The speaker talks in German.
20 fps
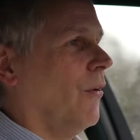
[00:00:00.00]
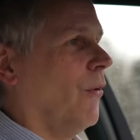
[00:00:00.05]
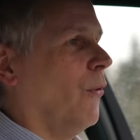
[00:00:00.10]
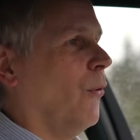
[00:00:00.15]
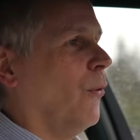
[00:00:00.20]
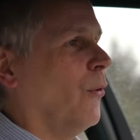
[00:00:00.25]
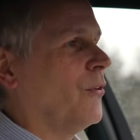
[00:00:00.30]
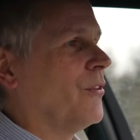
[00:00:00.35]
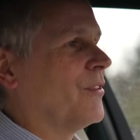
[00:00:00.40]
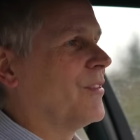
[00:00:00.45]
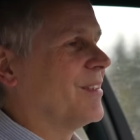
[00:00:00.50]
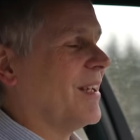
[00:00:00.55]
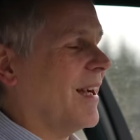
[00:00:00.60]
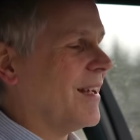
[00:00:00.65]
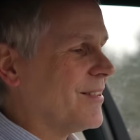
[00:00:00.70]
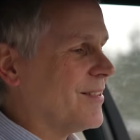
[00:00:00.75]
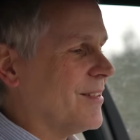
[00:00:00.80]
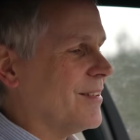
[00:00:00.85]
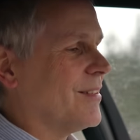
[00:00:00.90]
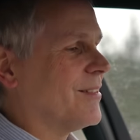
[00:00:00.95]
Und
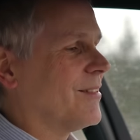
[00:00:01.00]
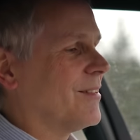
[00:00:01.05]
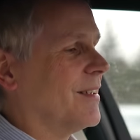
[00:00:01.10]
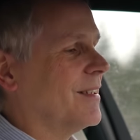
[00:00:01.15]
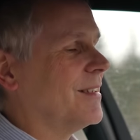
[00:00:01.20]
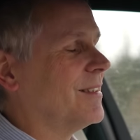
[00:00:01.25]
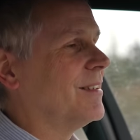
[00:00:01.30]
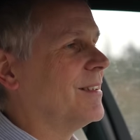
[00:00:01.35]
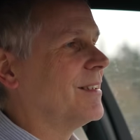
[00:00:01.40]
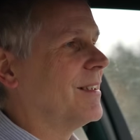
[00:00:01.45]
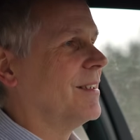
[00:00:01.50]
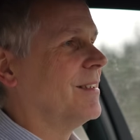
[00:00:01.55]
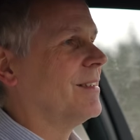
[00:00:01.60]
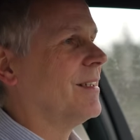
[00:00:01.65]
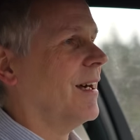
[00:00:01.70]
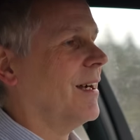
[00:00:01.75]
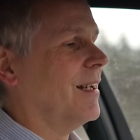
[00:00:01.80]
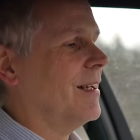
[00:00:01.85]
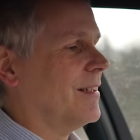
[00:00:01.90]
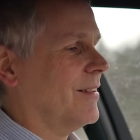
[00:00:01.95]
das ist richtig
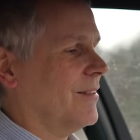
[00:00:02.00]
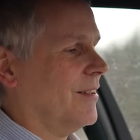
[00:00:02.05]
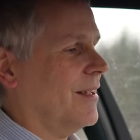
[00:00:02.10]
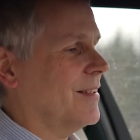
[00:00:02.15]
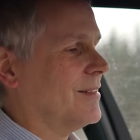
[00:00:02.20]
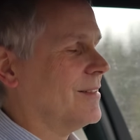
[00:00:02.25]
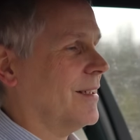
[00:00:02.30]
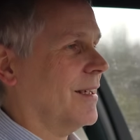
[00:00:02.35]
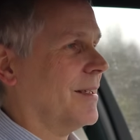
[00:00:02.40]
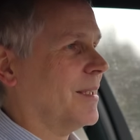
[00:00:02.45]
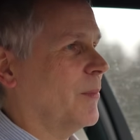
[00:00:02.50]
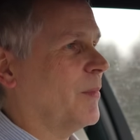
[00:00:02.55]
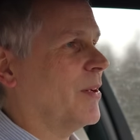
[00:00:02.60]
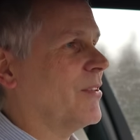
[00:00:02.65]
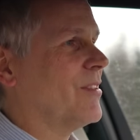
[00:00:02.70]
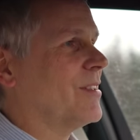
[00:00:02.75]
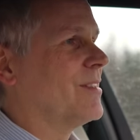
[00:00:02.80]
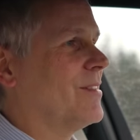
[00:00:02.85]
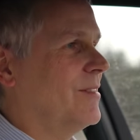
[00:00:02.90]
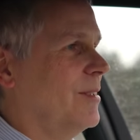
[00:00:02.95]
genial. Das heißt, da kann man
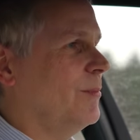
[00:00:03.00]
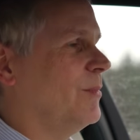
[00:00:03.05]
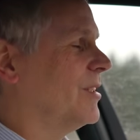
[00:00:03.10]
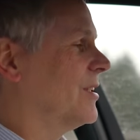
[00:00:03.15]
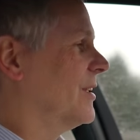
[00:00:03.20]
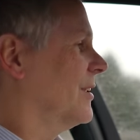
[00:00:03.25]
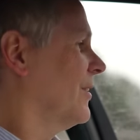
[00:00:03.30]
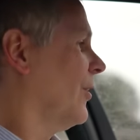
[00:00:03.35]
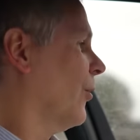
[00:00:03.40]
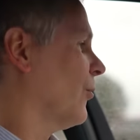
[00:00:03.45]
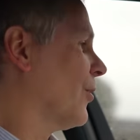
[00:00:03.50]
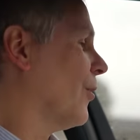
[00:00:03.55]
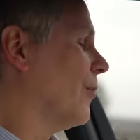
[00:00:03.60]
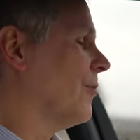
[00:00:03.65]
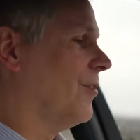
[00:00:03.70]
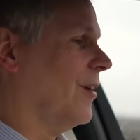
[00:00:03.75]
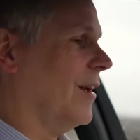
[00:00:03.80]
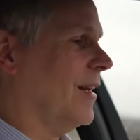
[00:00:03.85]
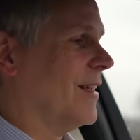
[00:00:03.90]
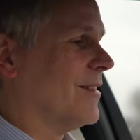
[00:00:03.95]
sich ziemlich genau drauf
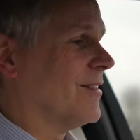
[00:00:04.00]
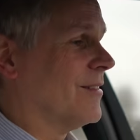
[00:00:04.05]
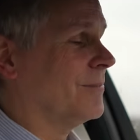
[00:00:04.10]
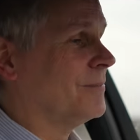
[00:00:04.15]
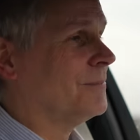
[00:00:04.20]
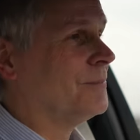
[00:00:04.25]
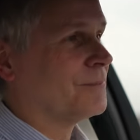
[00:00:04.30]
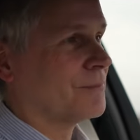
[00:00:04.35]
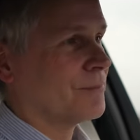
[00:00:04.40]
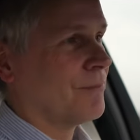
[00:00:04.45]
verlassen.